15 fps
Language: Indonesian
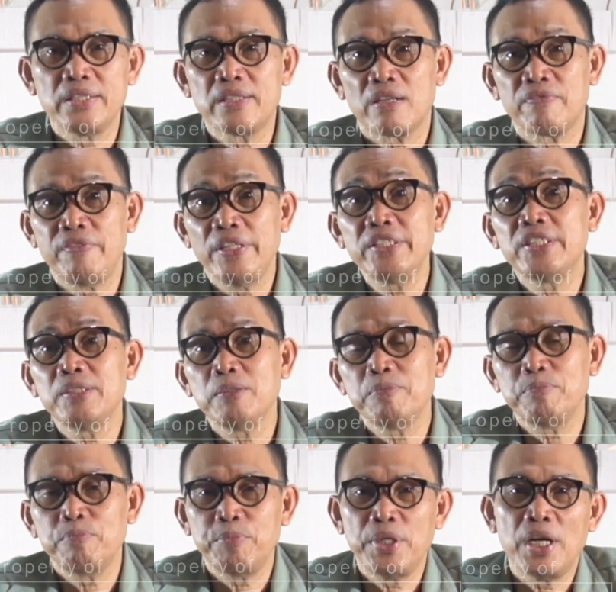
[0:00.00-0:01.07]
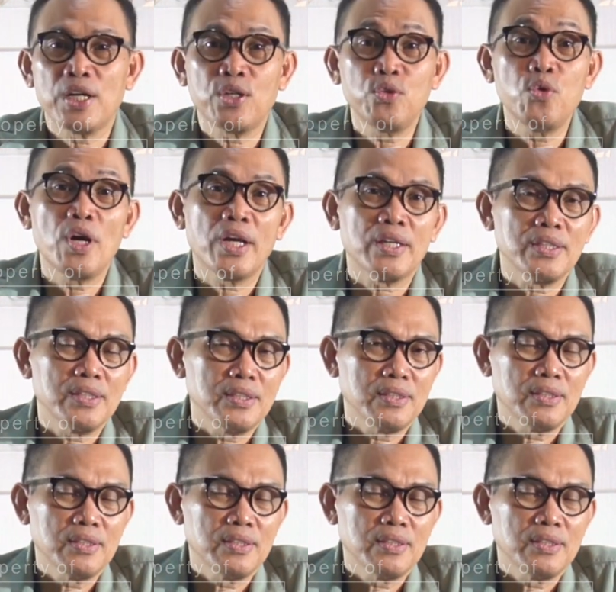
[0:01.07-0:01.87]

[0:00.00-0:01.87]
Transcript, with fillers: intervensi pihak luar